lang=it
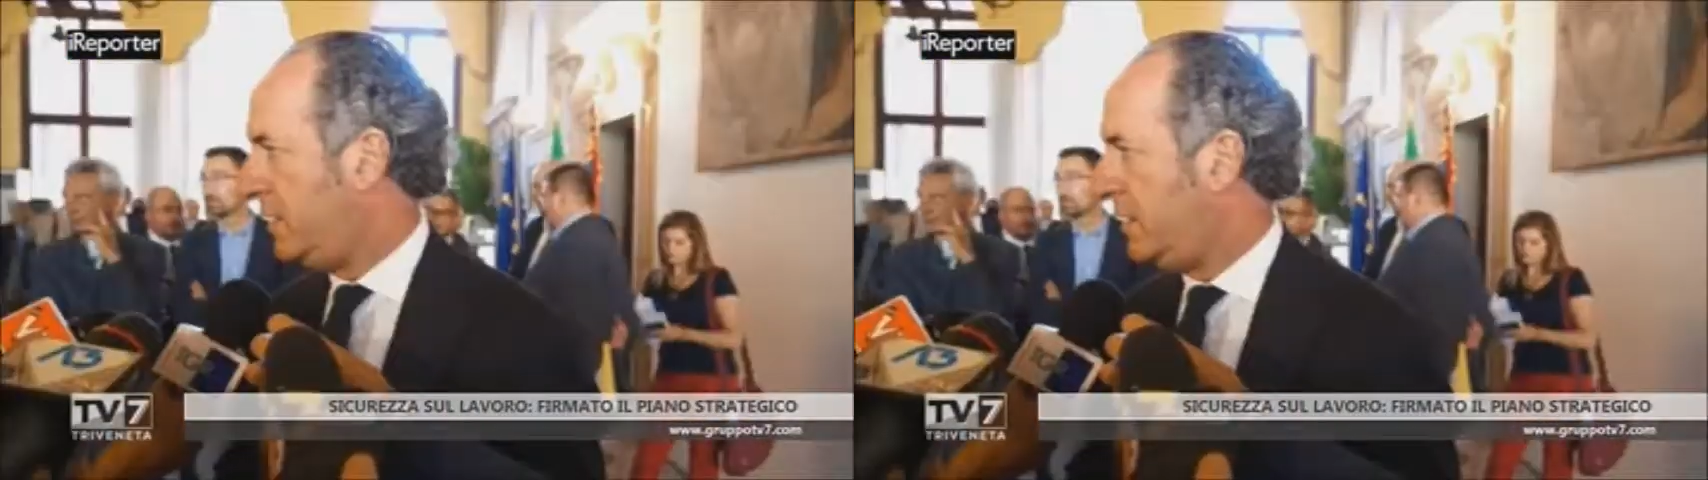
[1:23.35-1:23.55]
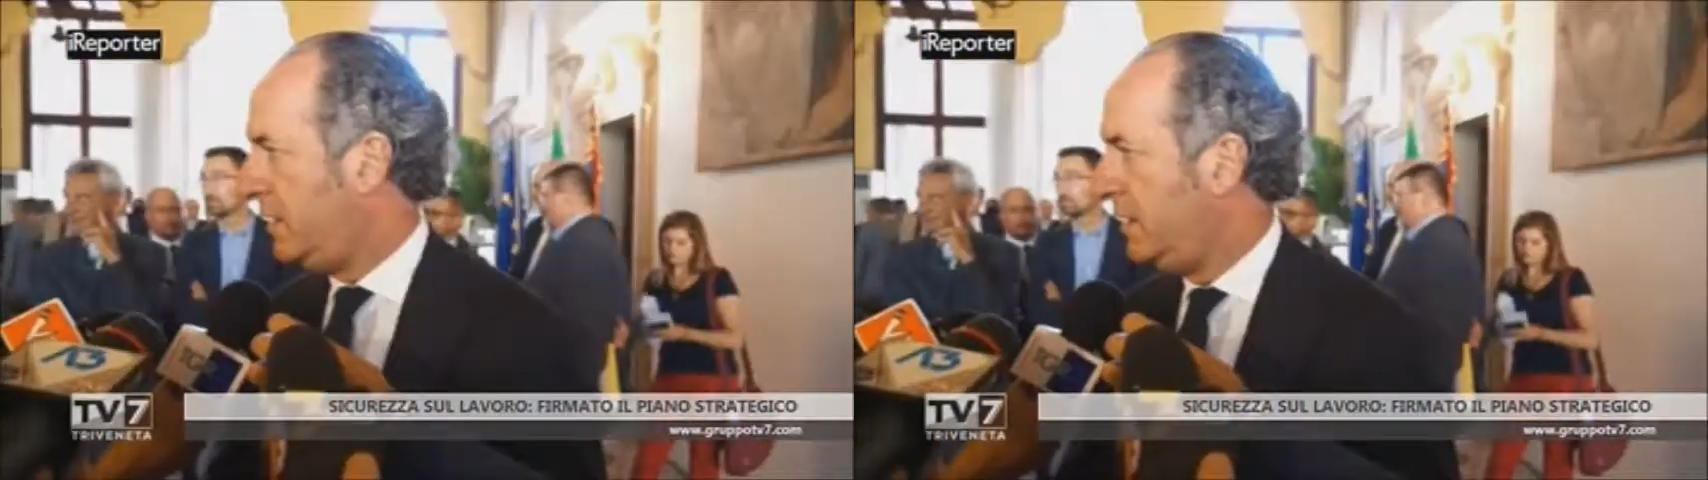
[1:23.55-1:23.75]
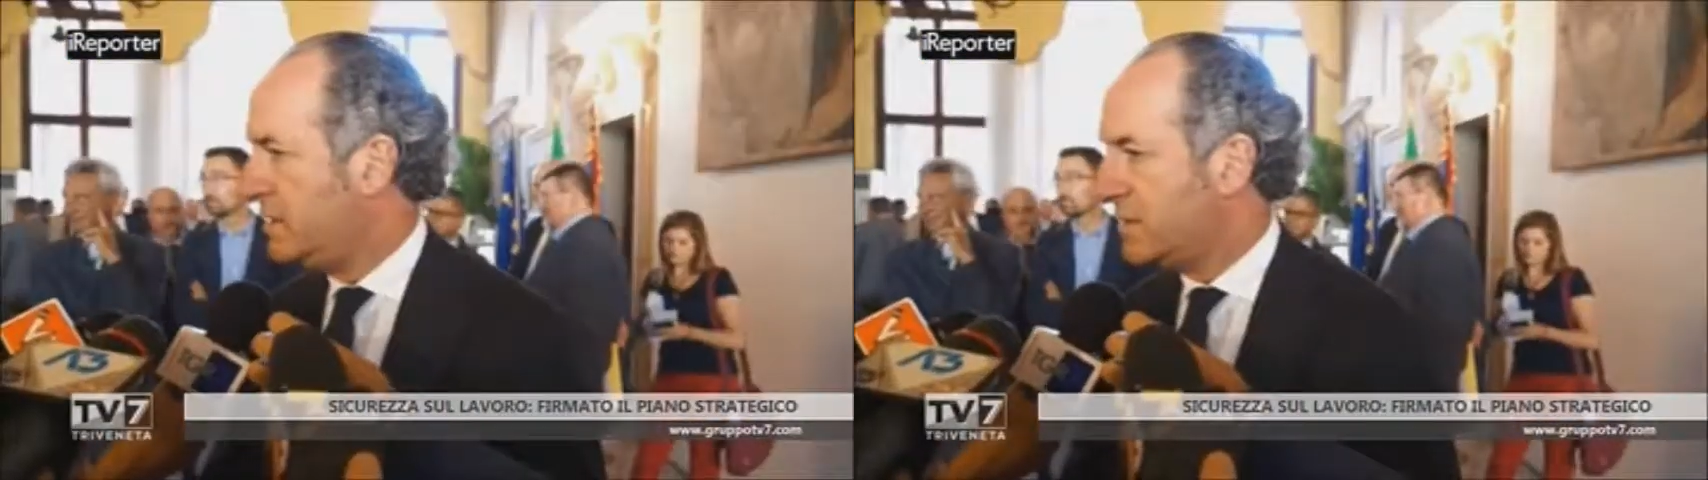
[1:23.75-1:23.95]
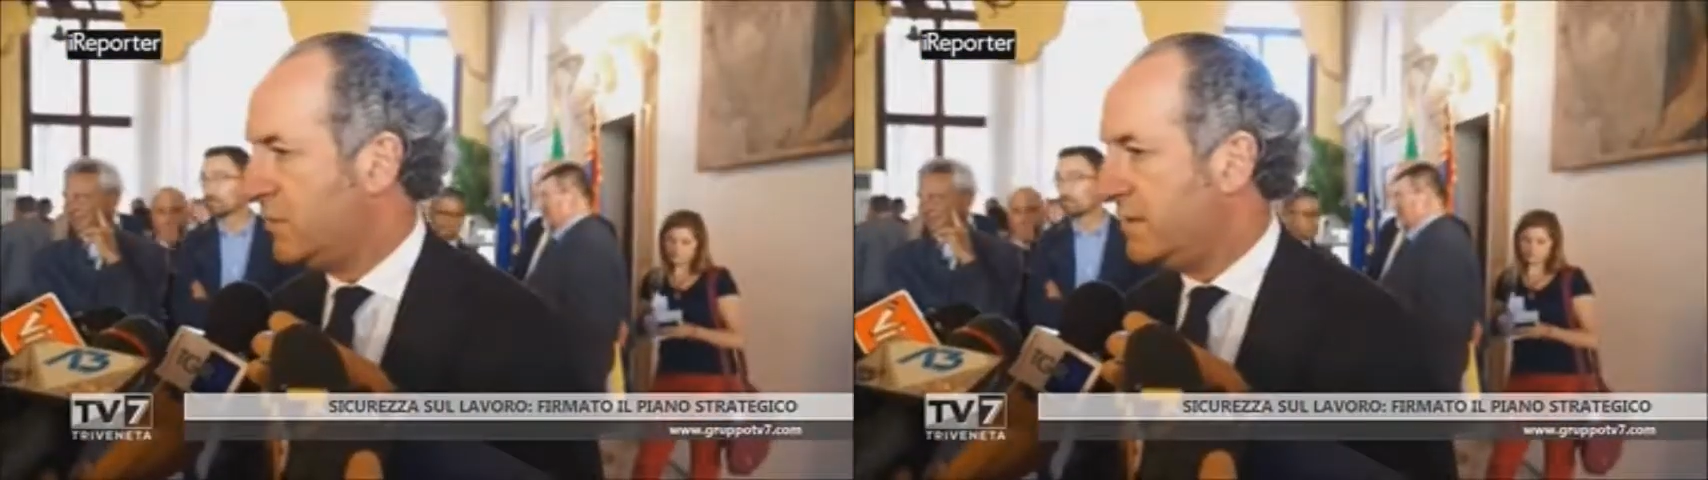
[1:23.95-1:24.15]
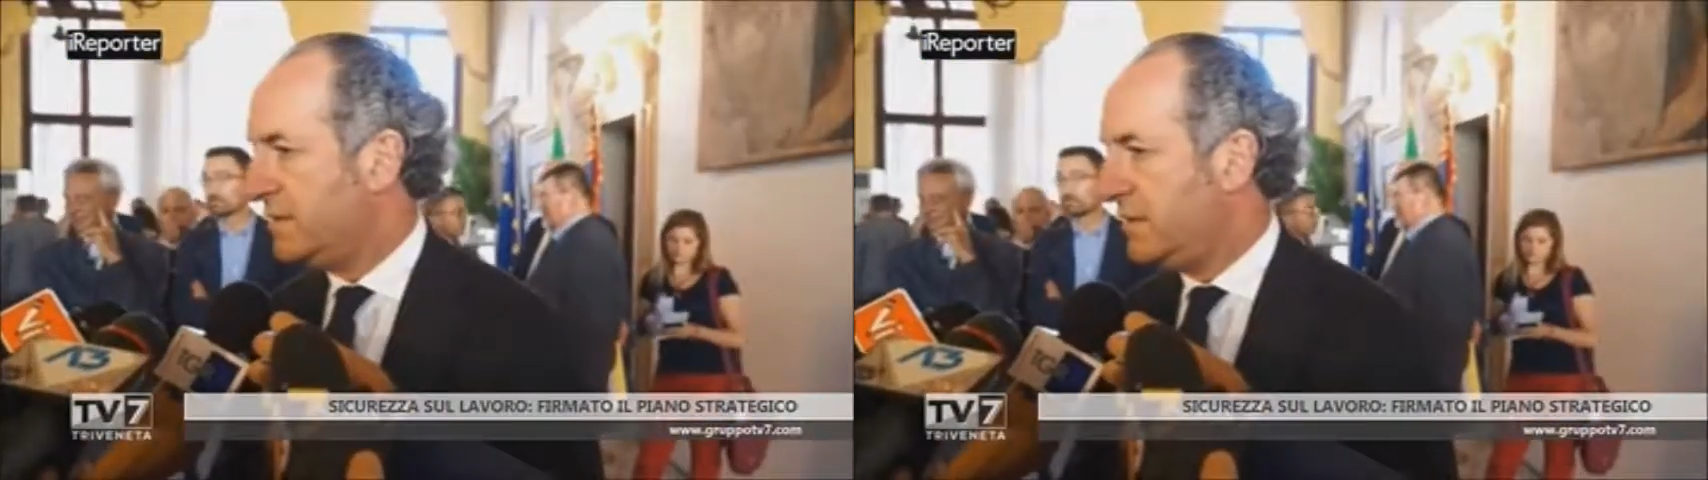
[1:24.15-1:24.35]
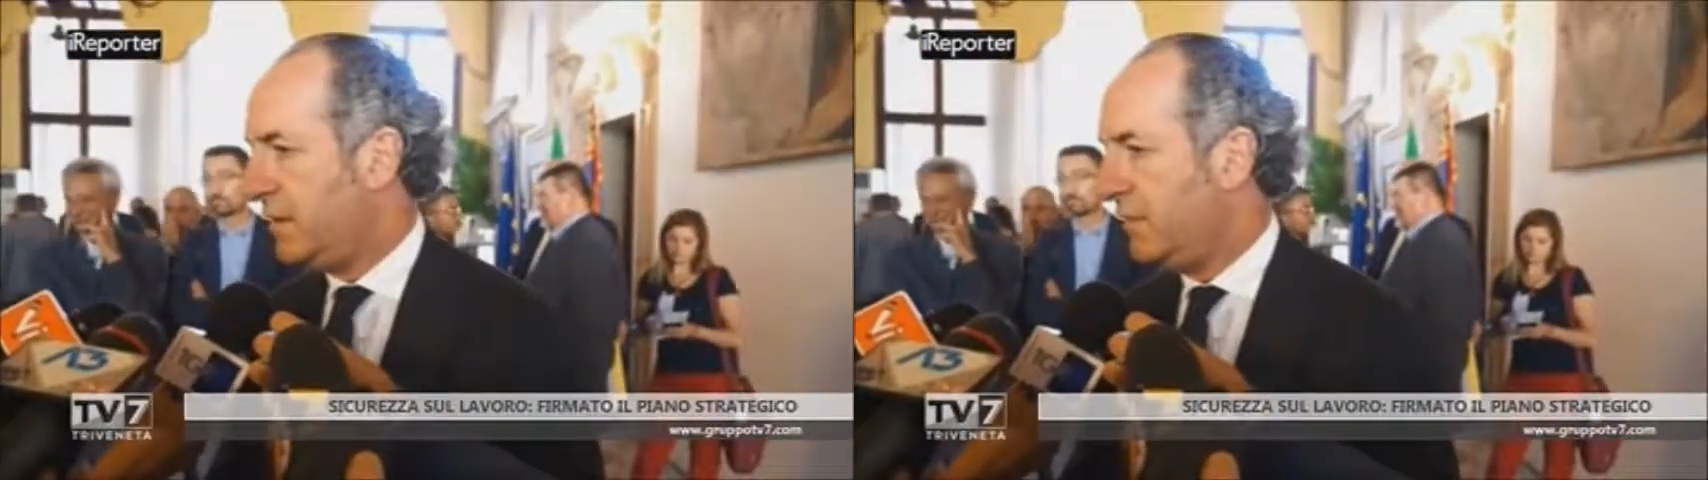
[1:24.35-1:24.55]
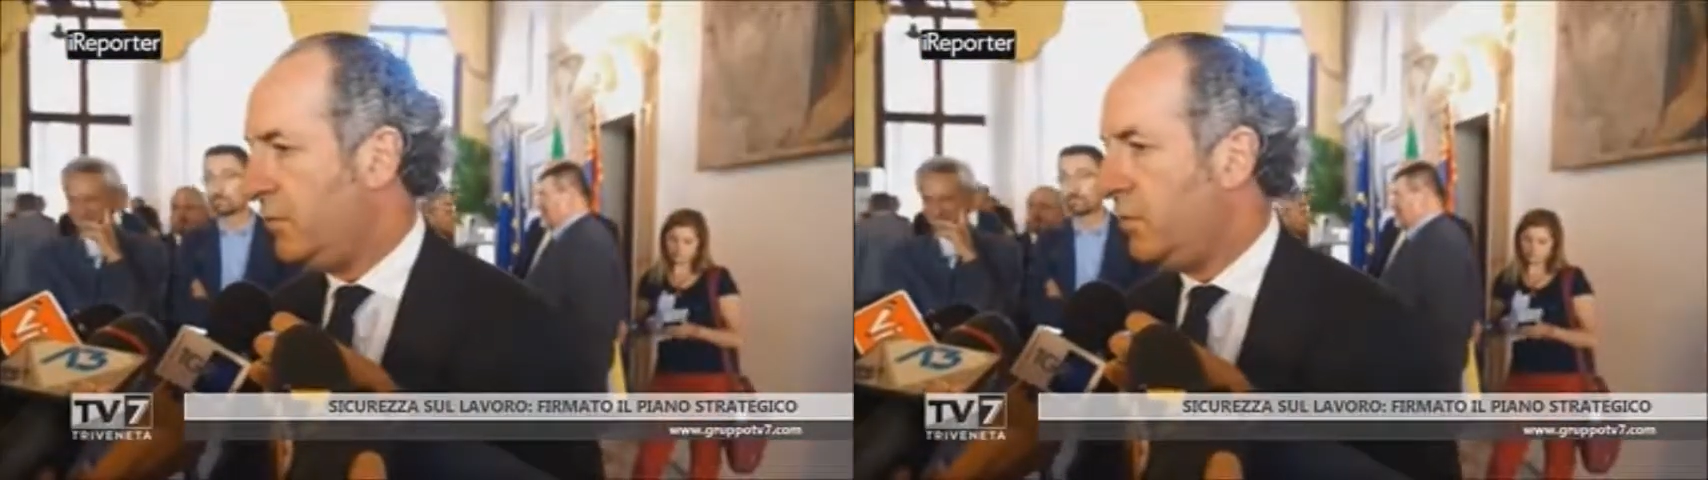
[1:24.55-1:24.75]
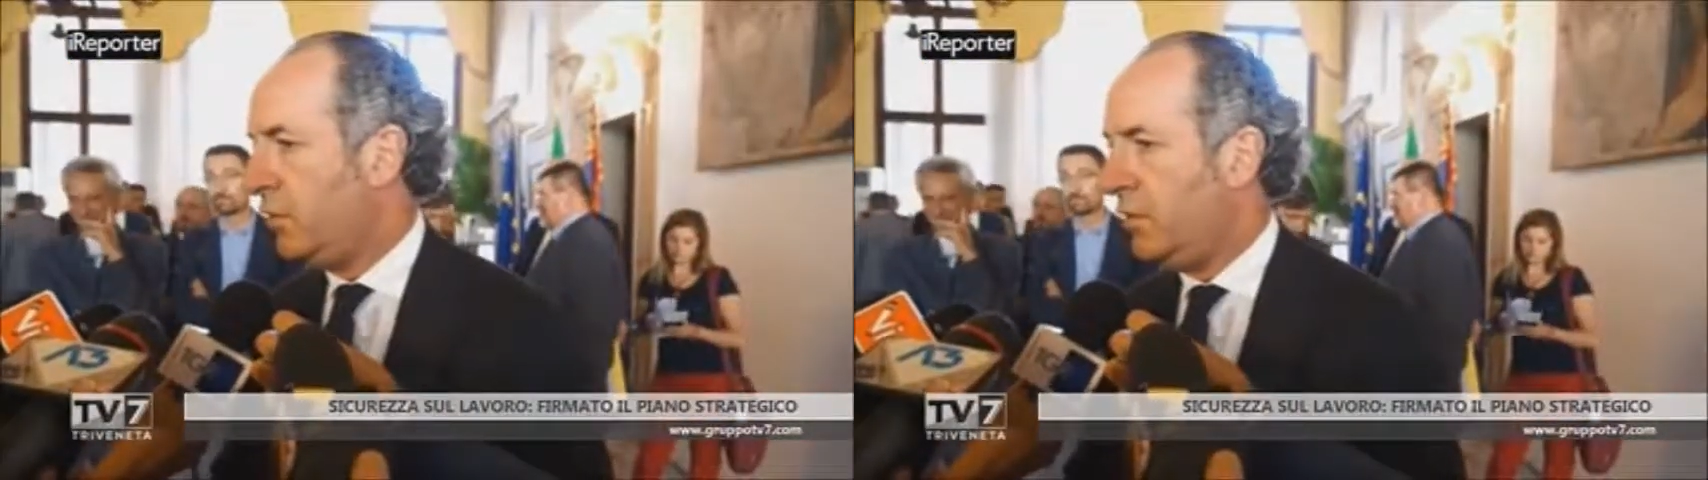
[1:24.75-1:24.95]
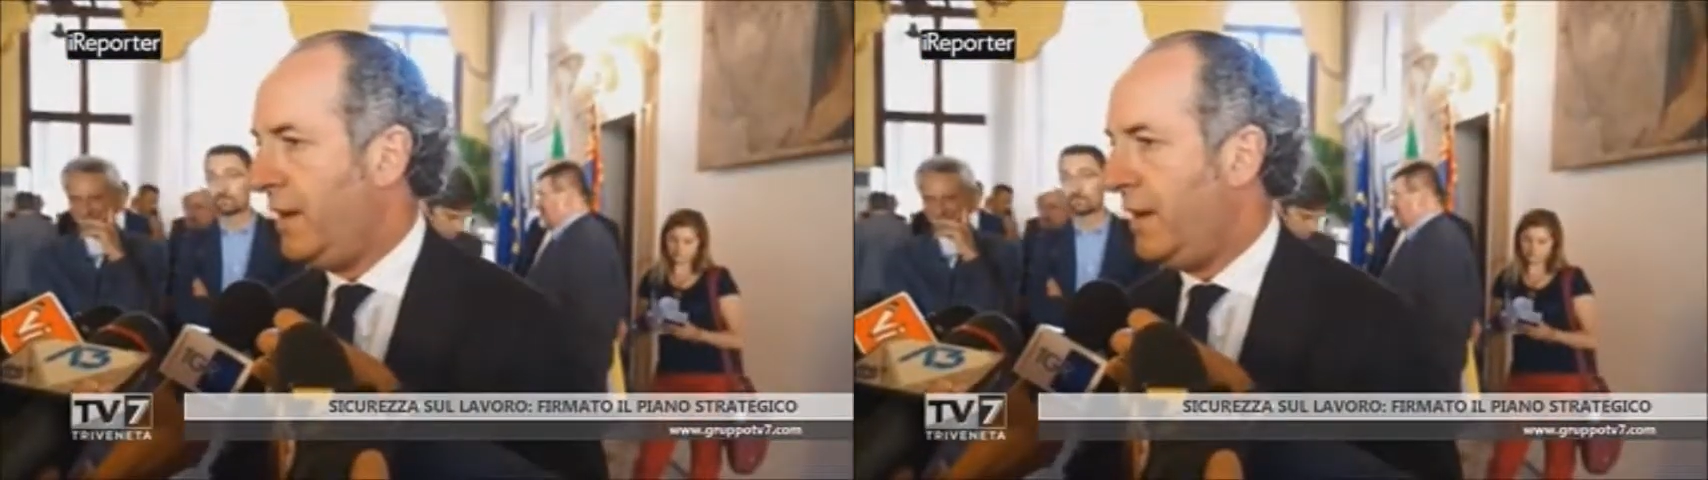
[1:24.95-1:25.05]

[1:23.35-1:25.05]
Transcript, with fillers: della sicurezza nel lavoro